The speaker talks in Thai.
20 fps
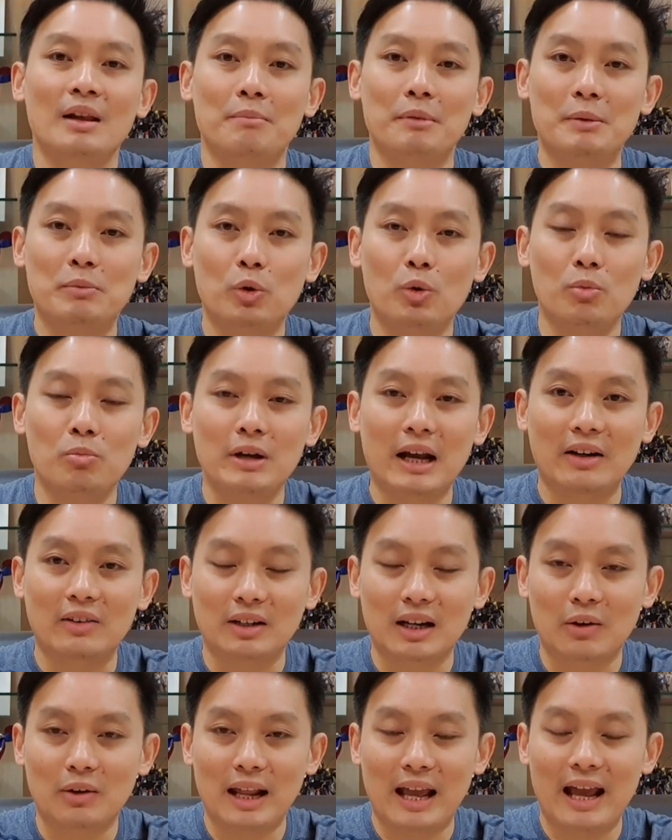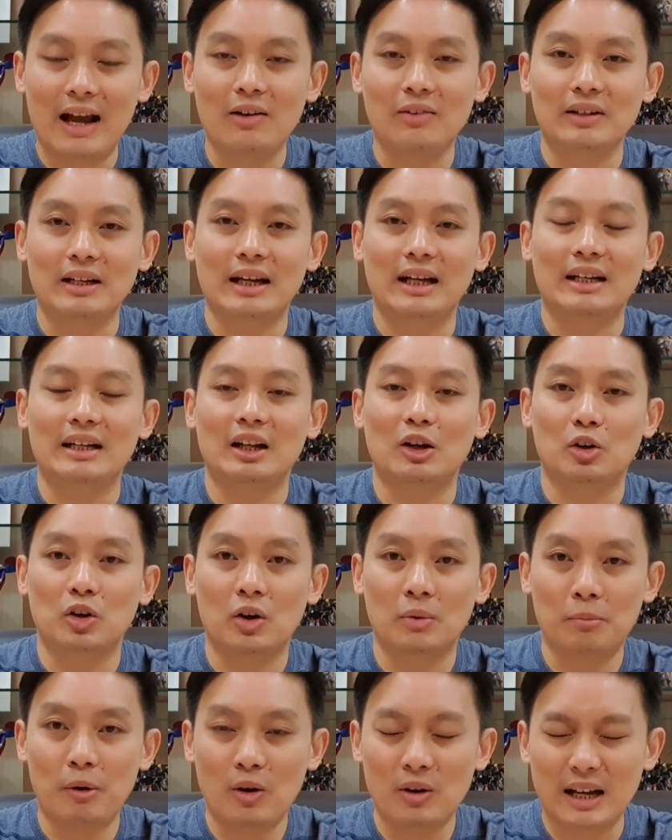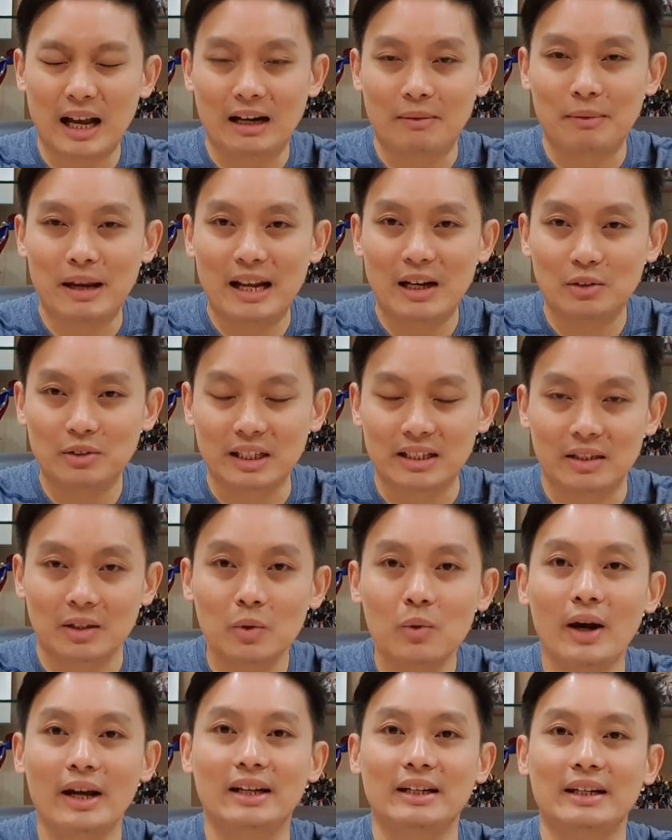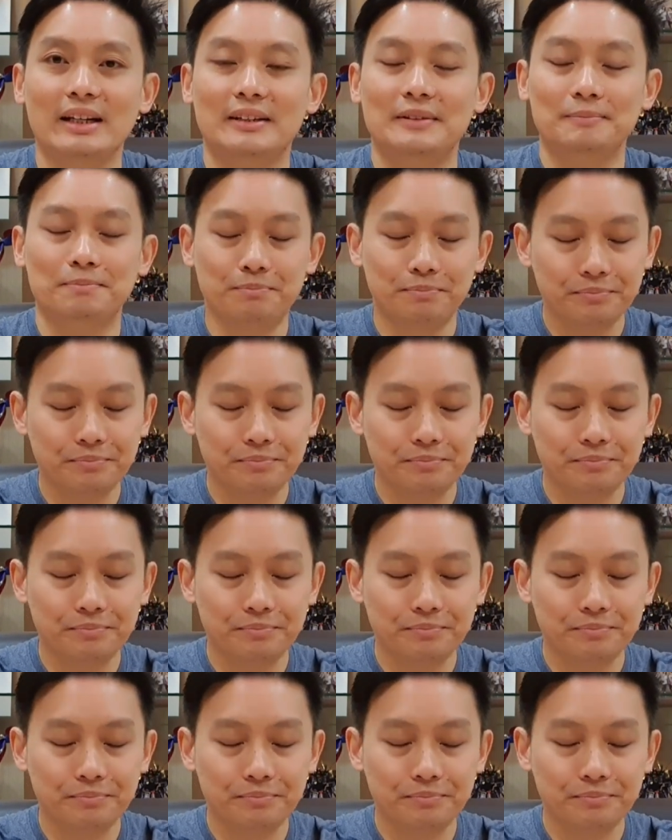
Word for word: มีภูมิคุ้มกันของเราแล้วนะเราก็ป้องกันไม่ให้เราติดด้วยนะ